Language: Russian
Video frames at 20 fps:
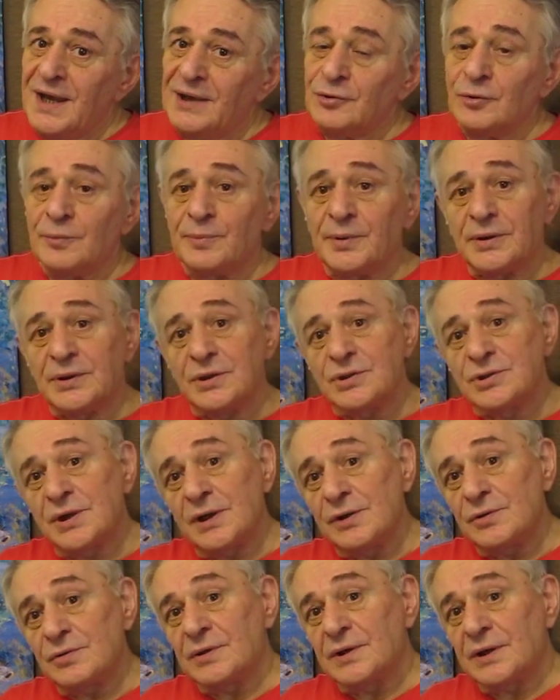Но по
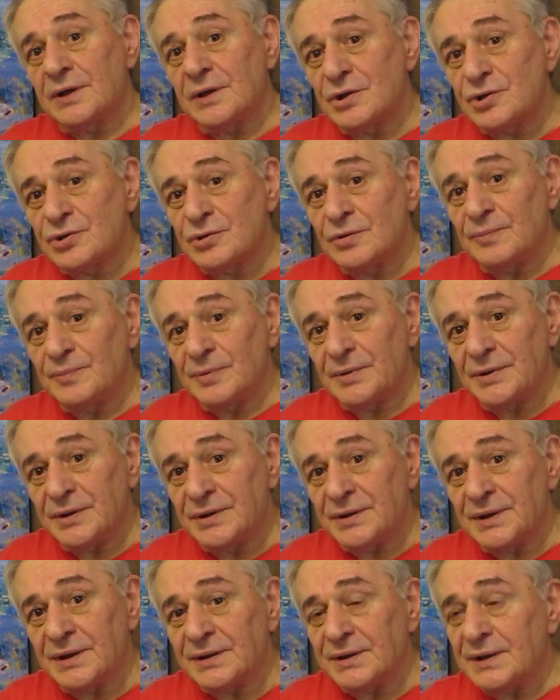течению хорошо
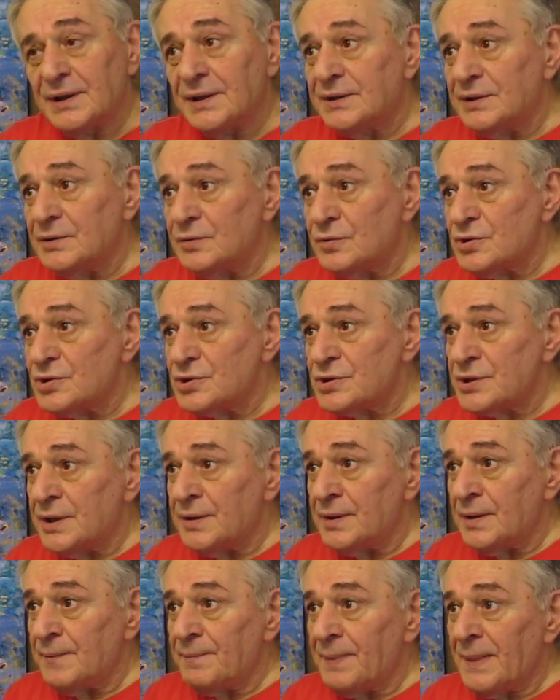плыть, когда ты
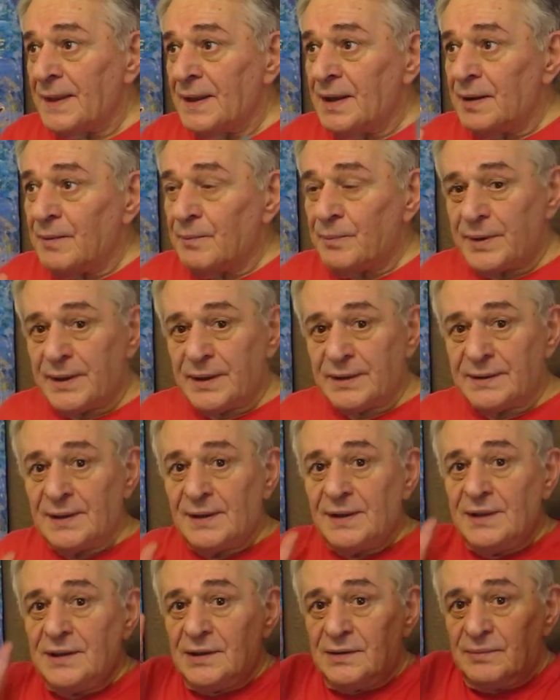уже
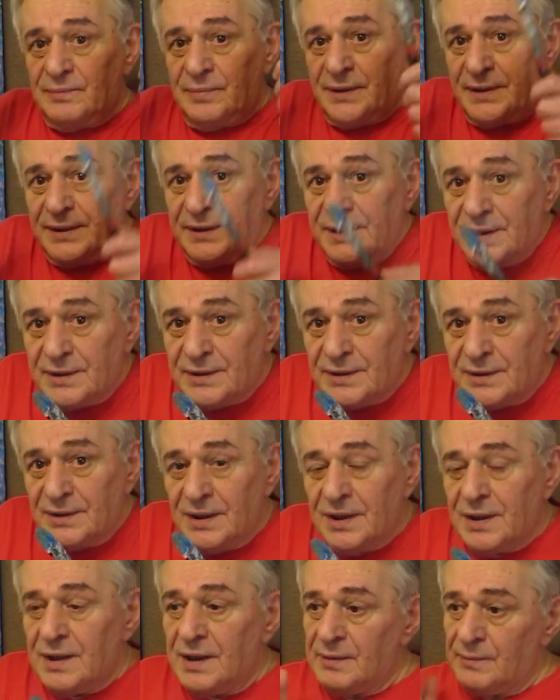преодолел барьер,
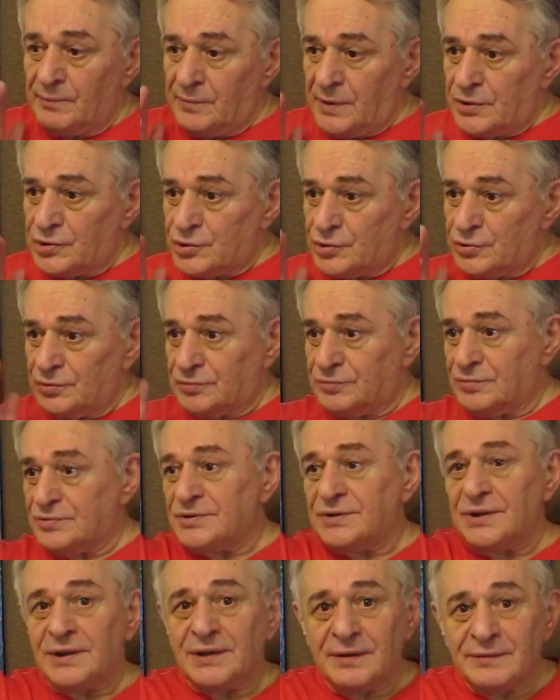маршрут
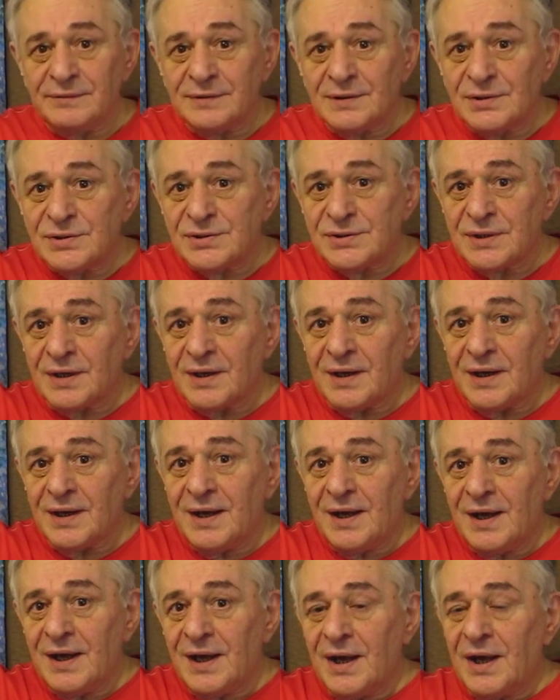установился –
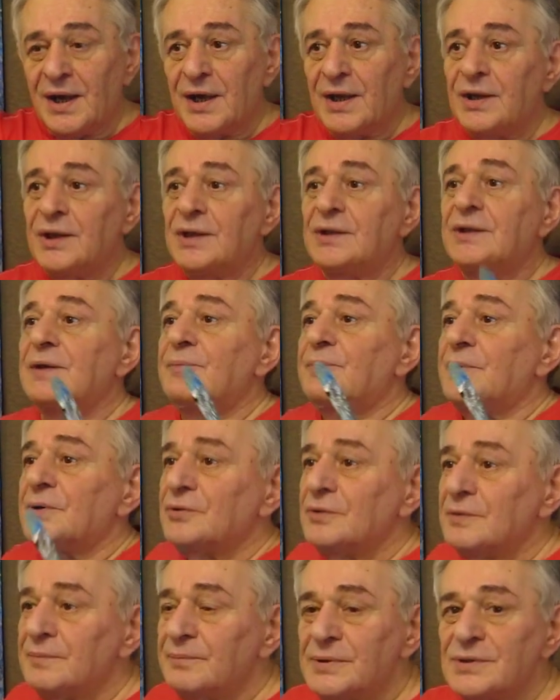и ты
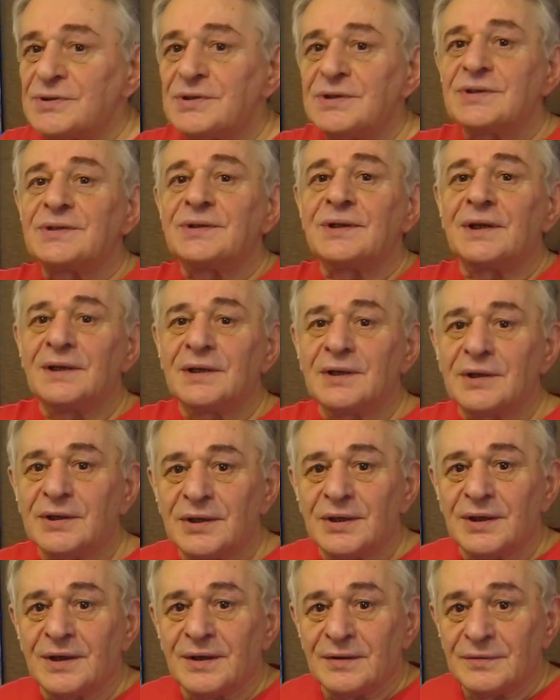потом бежишь
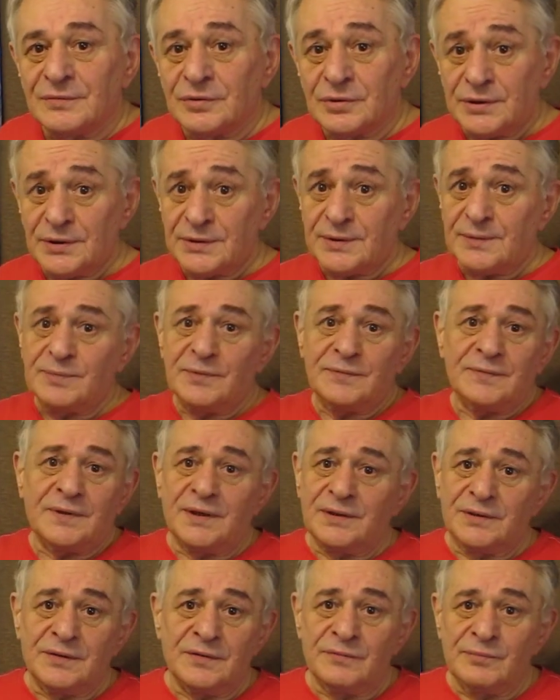налегке. Вот это
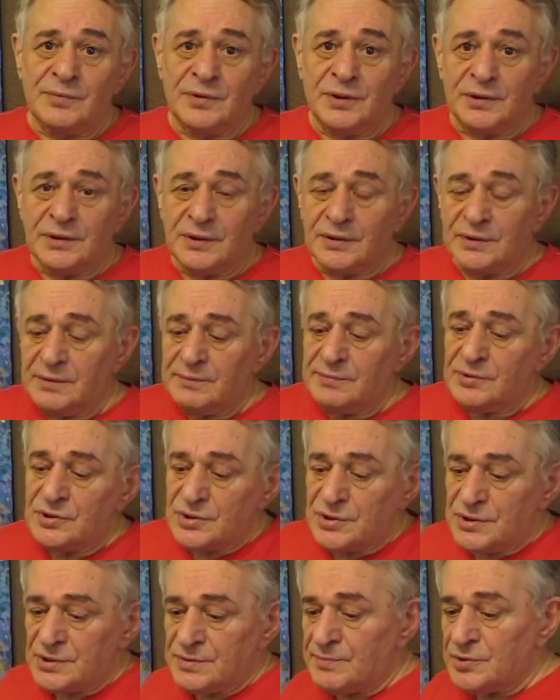бывает и в беге. Ты
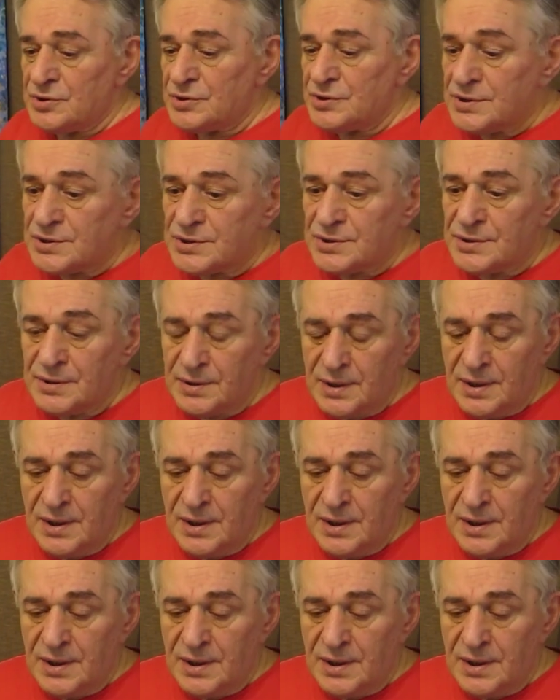бежишь, бежишь,